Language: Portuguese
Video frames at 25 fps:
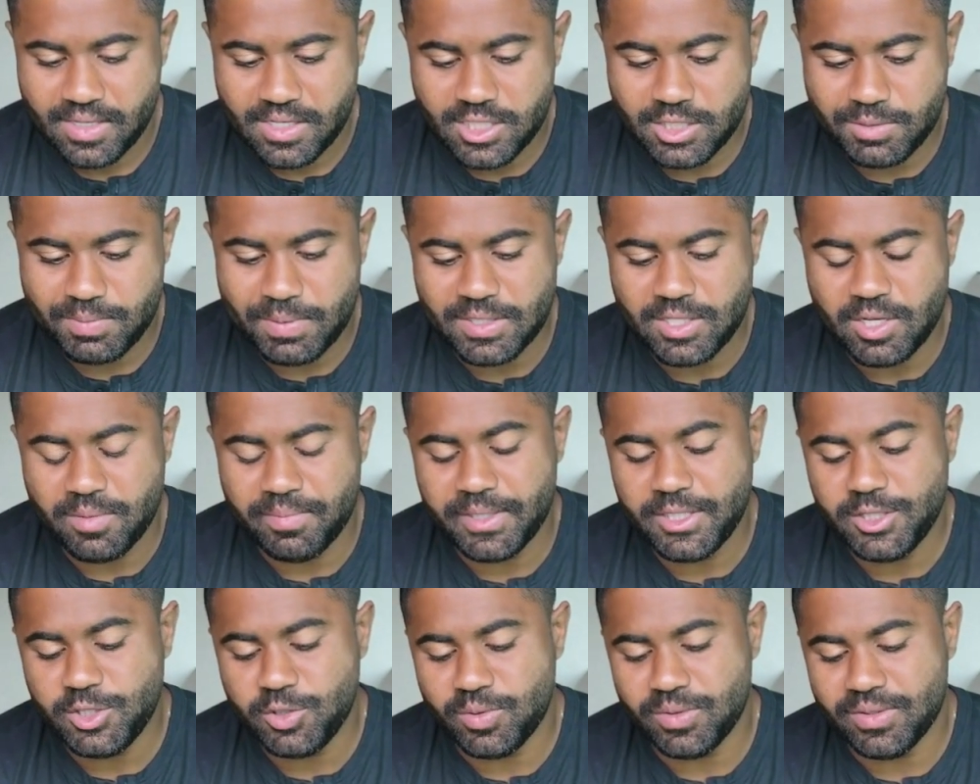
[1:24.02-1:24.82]

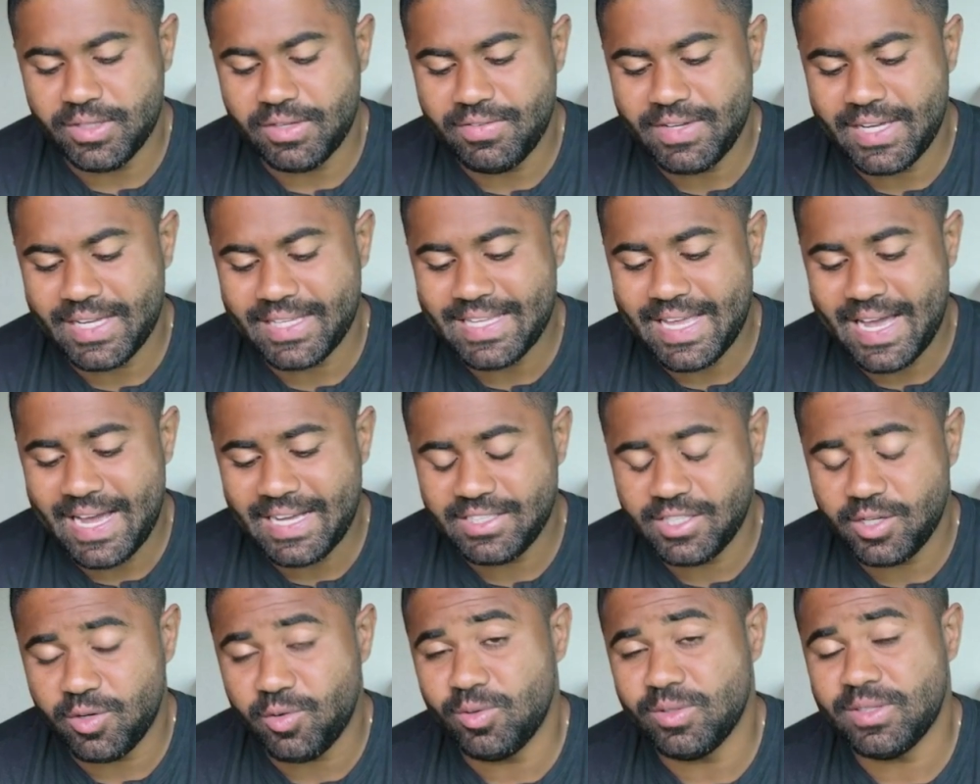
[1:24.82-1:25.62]
Especialmente quando a
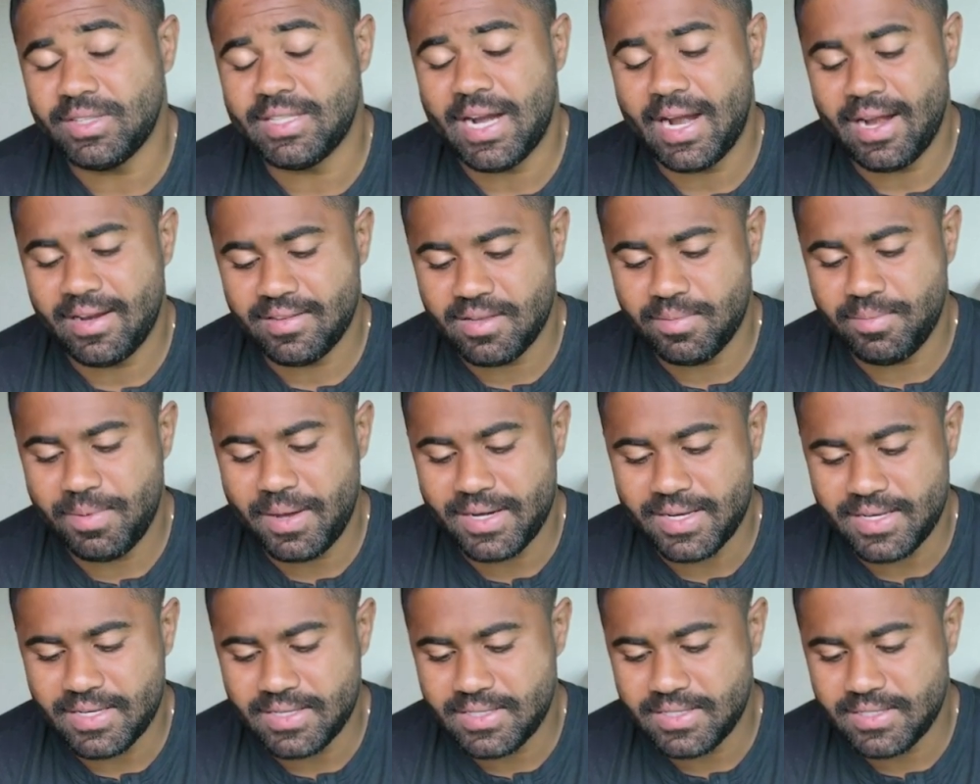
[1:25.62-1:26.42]
verdade é contrária às
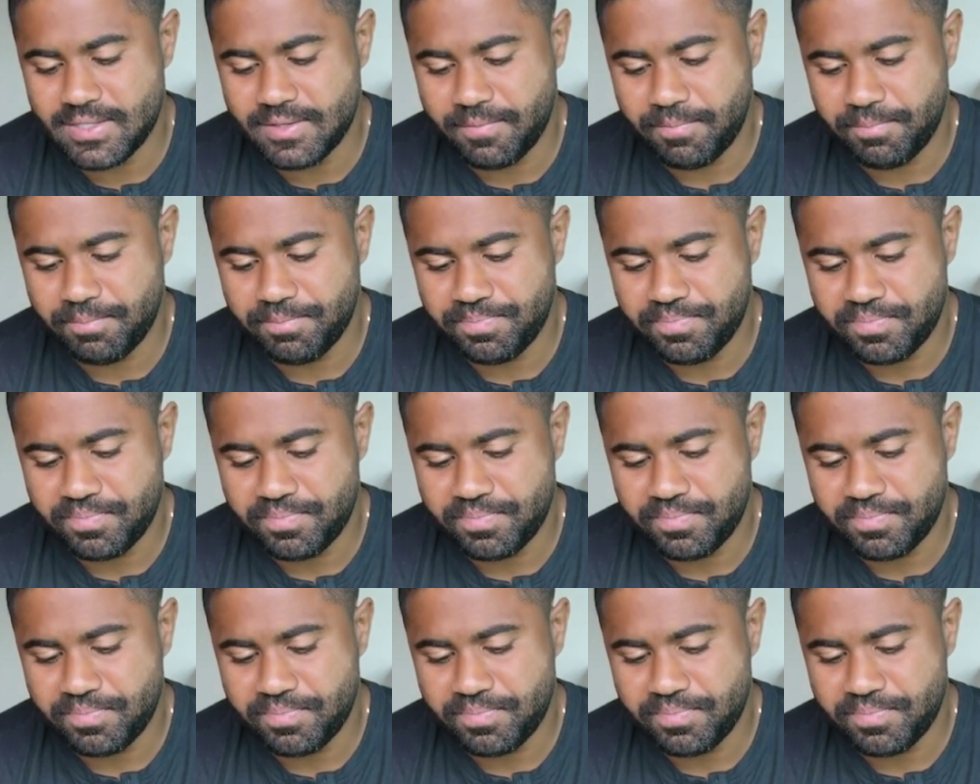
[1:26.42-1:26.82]
aparências.